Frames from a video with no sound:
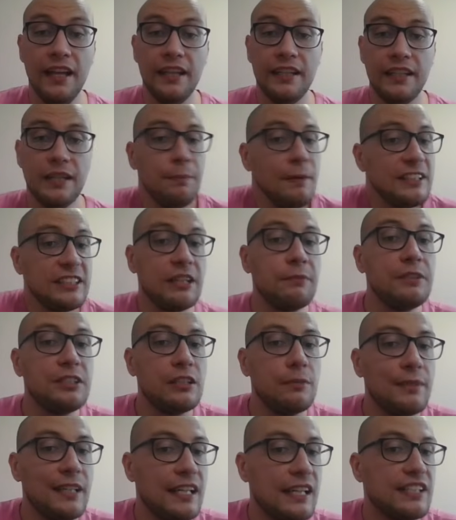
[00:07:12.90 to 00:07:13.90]
i będziemy
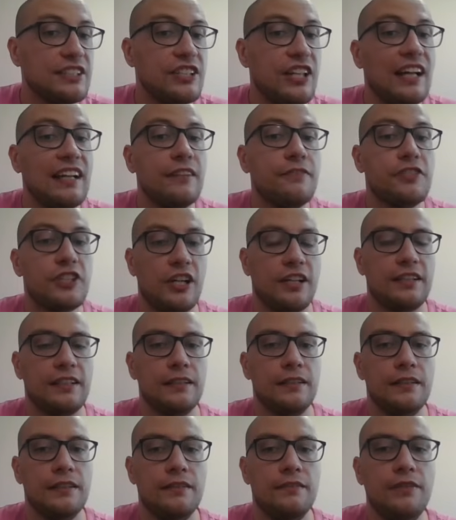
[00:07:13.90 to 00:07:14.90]
sobie grać dalej w szachy.
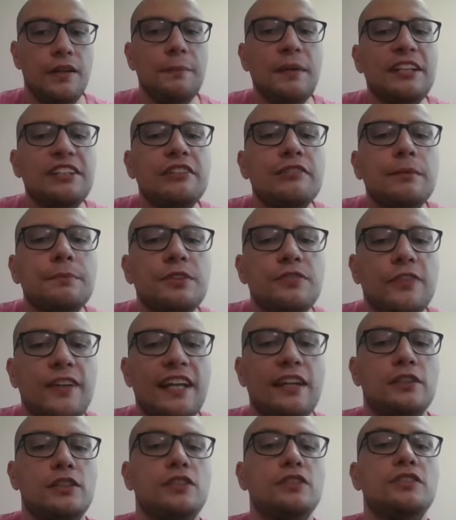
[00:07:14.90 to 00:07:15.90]
Wymieniłem
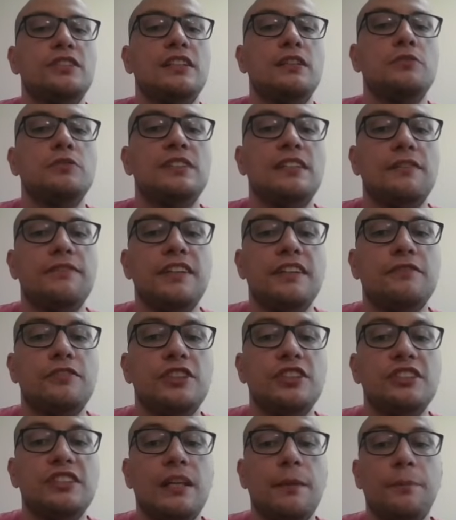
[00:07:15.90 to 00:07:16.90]
swojego gońca, ustawiłem
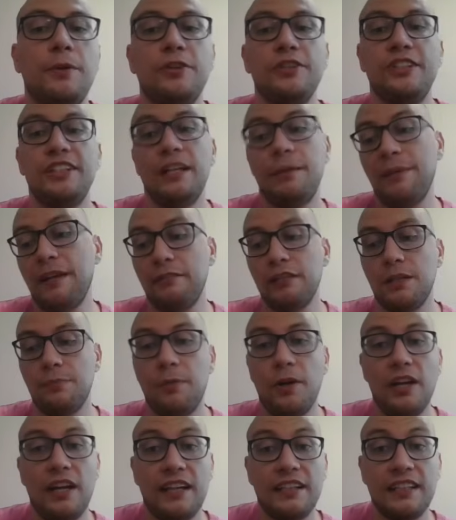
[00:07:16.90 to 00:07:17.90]
wszystkie pionki na białych
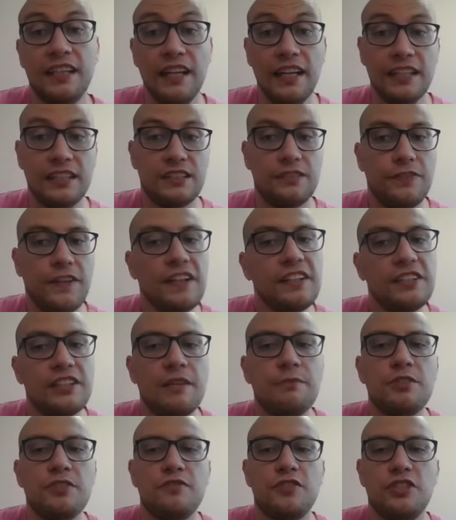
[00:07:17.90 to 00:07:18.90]
polach,
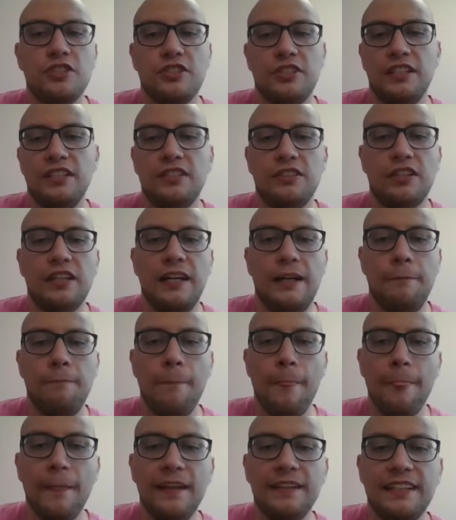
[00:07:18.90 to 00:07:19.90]
stwierdziłem, że wszystko jest ok.
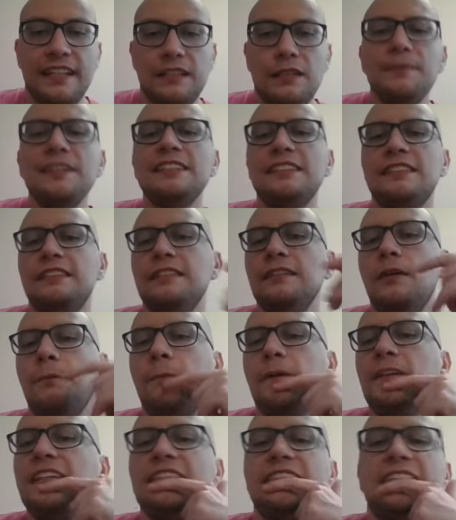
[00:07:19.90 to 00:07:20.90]
Natomiast gdy oponent